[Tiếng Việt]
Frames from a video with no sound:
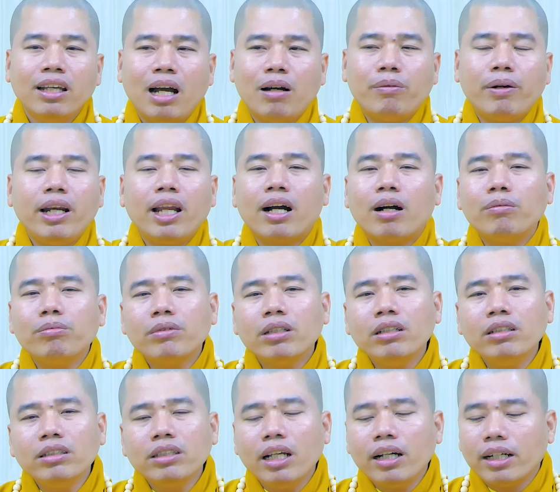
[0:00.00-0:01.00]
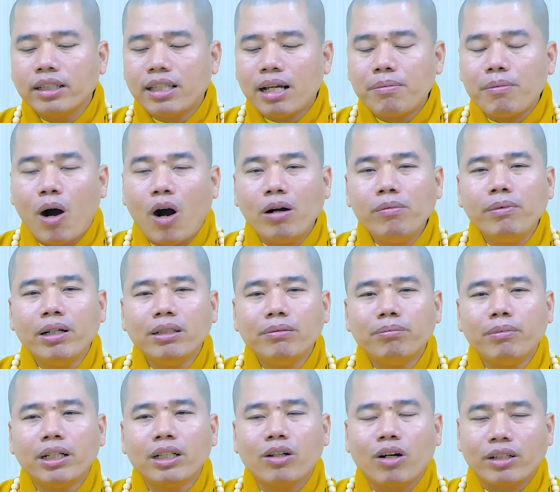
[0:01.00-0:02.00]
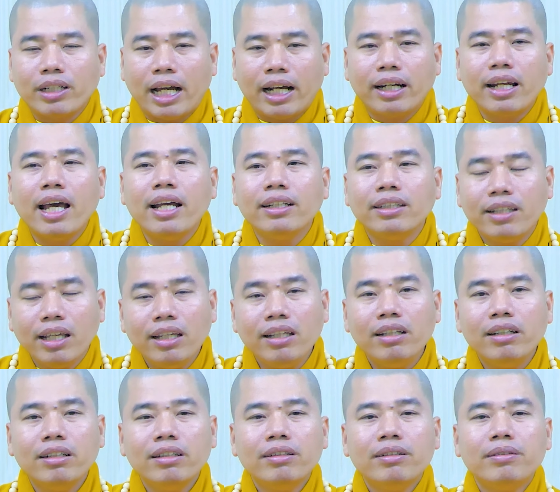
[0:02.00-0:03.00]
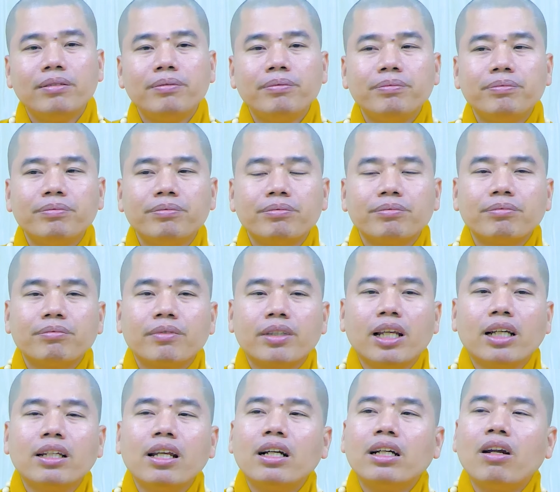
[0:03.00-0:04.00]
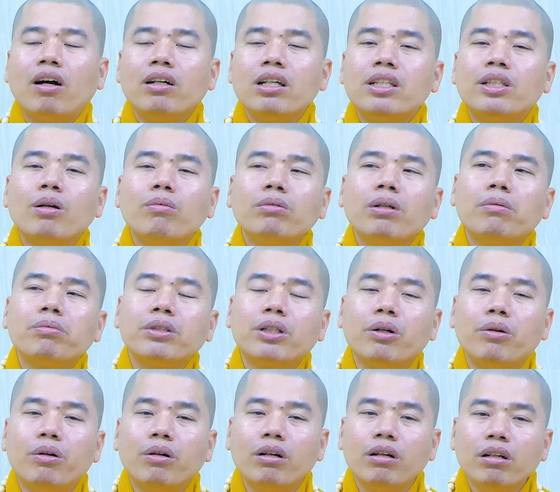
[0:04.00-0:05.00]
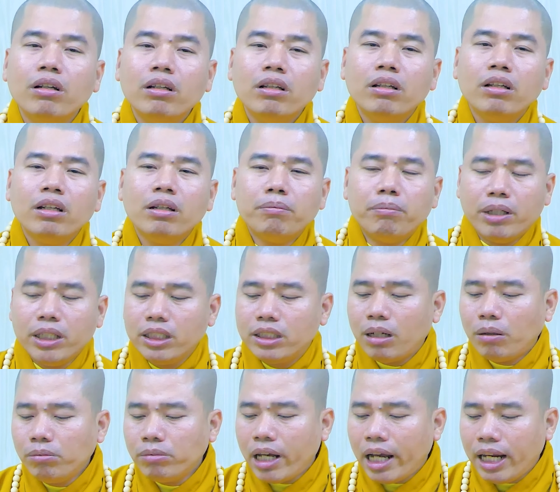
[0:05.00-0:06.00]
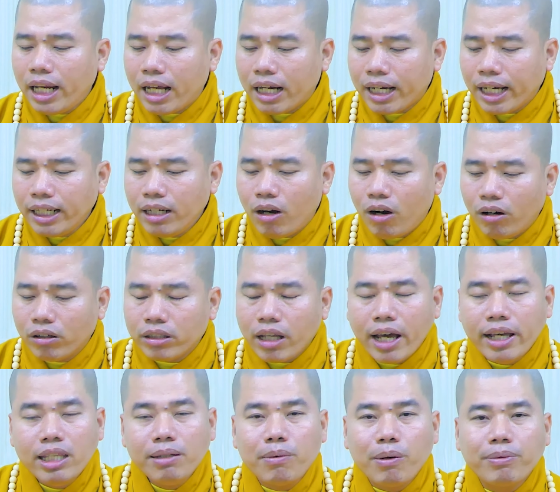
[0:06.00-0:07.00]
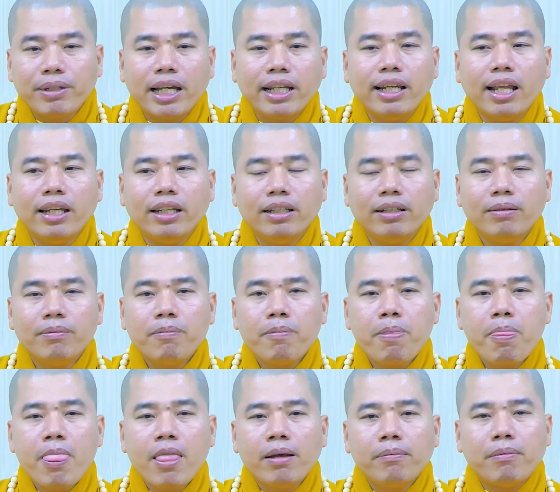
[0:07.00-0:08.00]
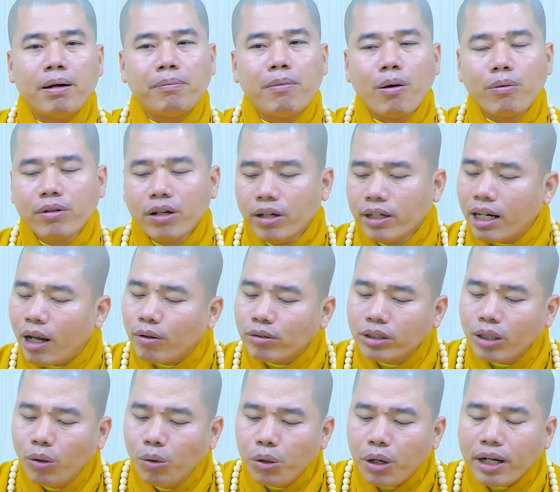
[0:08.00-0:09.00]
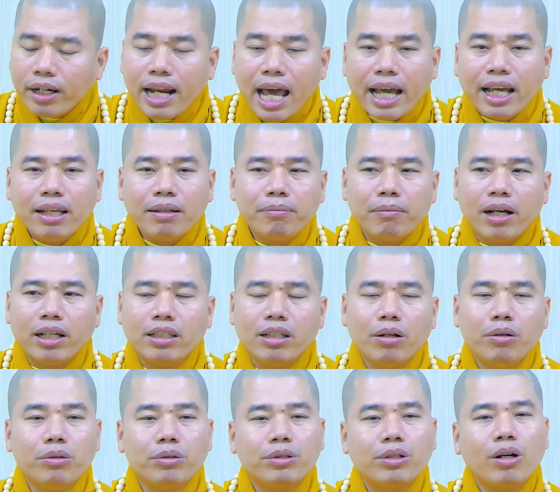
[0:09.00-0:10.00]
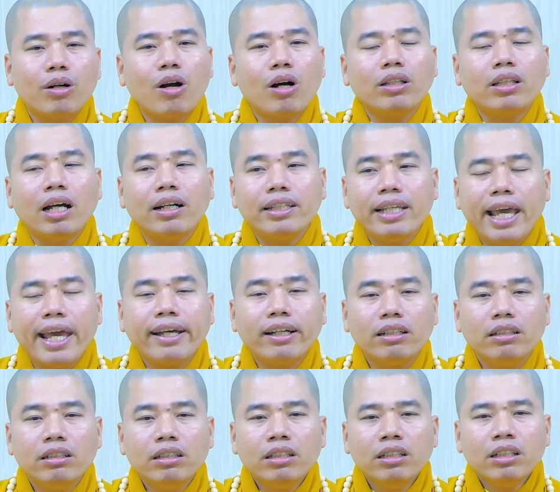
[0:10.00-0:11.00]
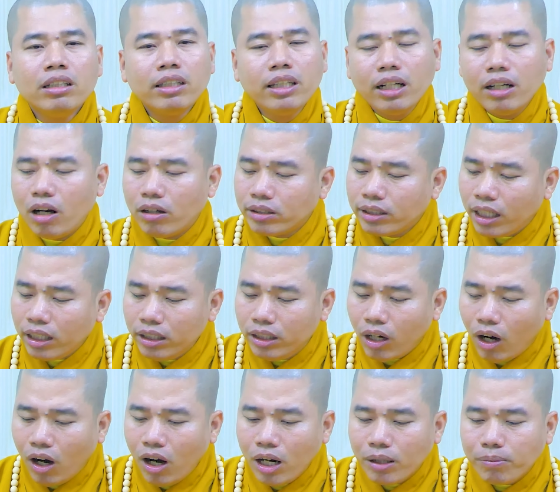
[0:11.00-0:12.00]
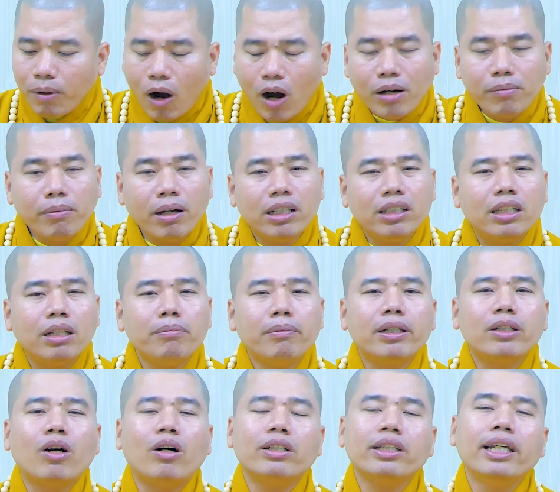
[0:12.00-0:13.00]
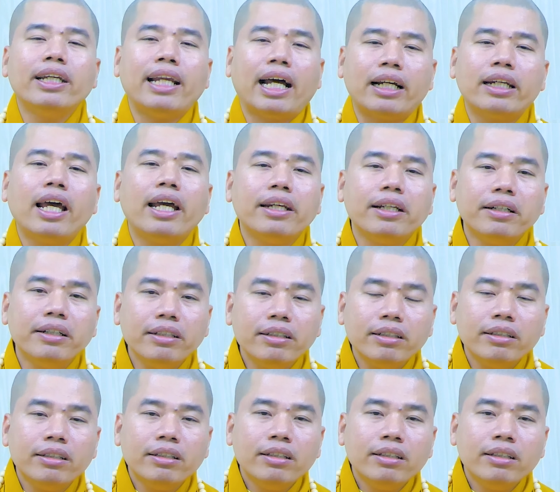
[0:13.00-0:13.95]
không phải là không thương nhưng người ta bỏ mình mình còn nặng nề chứ những đức nói với chúng trong chùa mình sống đây là cái đoàn thể như một gia đình mà một người nào tu ở đây mà dù cho có thời gian nhưng họ sách giỏ họ bỏ mình thì mình còn gì nặng nề nữa